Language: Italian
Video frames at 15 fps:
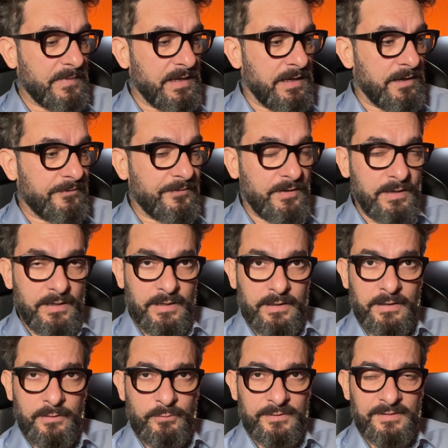alla fine
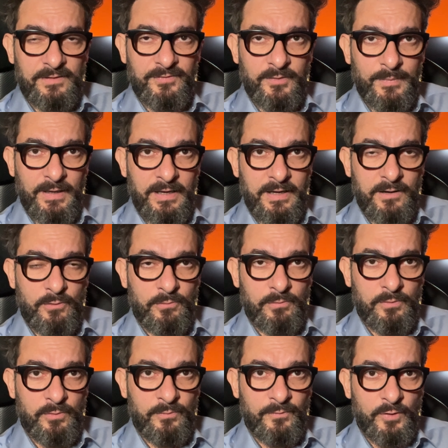queste famiglie
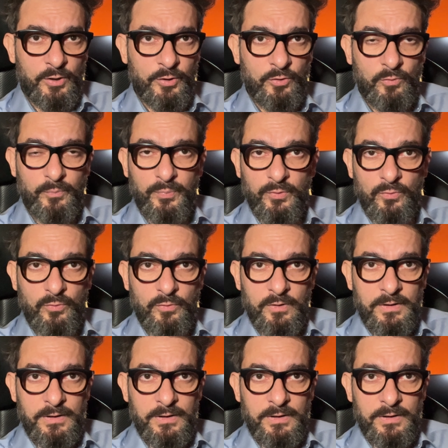non, non vogliono più,